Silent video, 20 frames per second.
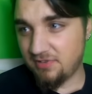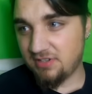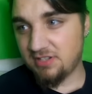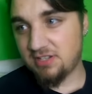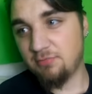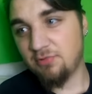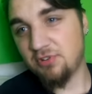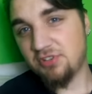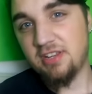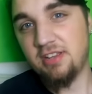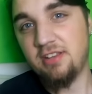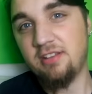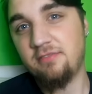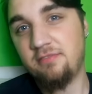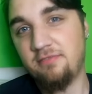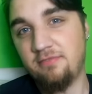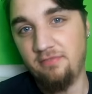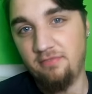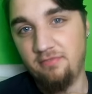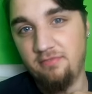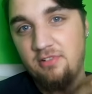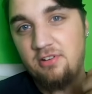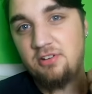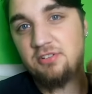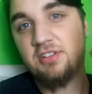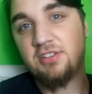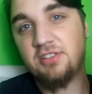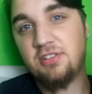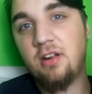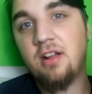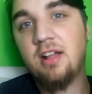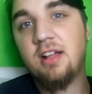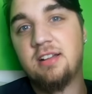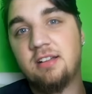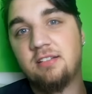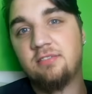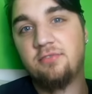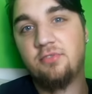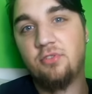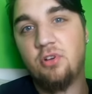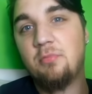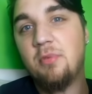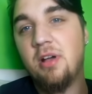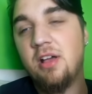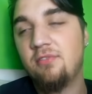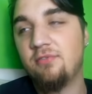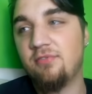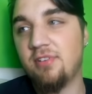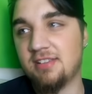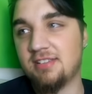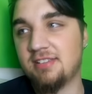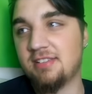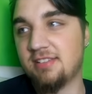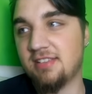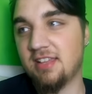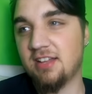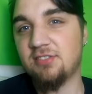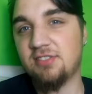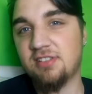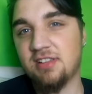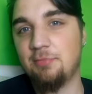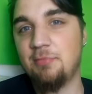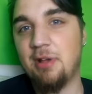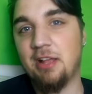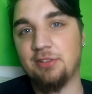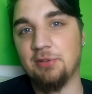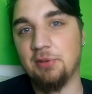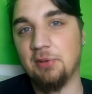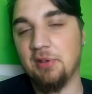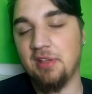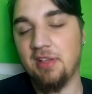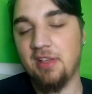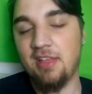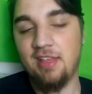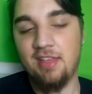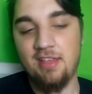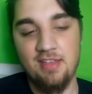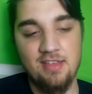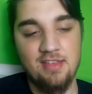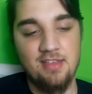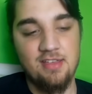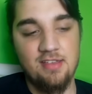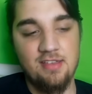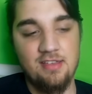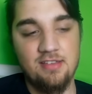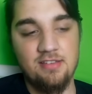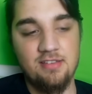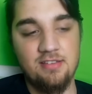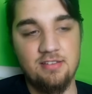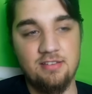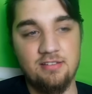że może chociaż trochę wyłamałem was z tego schematu yy,